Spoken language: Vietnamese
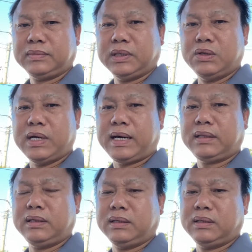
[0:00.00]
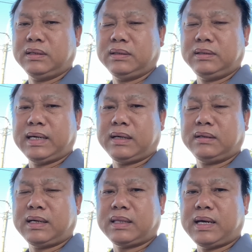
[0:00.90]
ưu đãi thì người dân
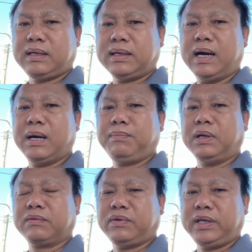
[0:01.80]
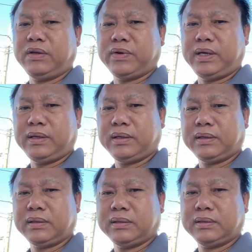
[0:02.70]
người ta thấy đỡ áp lực về chi phí
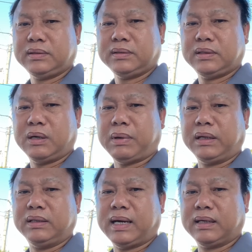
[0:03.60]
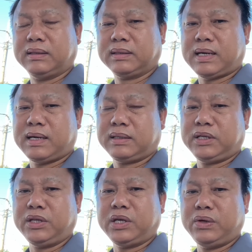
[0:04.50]
họ mạnh dạng người ta
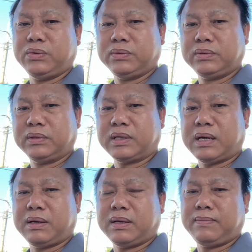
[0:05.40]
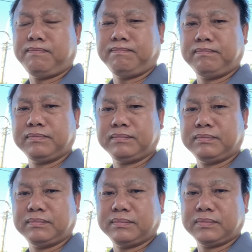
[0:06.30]
chi tiêu người ta
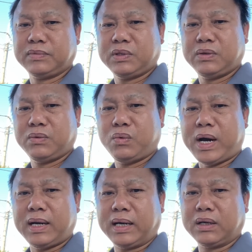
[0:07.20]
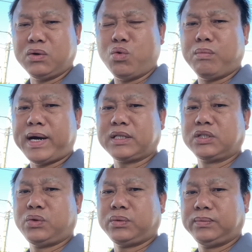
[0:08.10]
quay lại cái nguồn máy sản xuất